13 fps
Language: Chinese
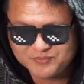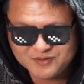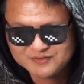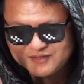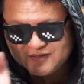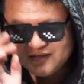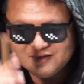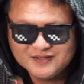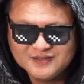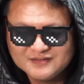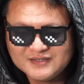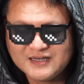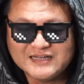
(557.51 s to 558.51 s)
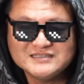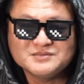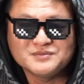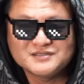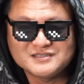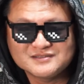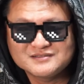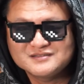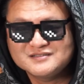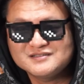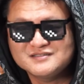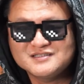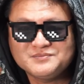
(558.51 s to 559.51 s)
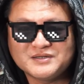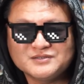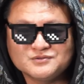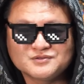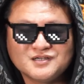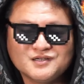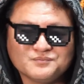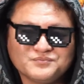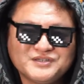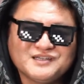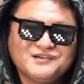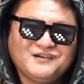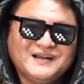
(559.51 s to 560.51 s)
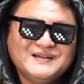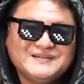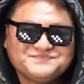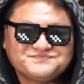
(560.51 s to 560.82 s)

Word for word: 不要再再喊什么请支持正版这种这种屁话。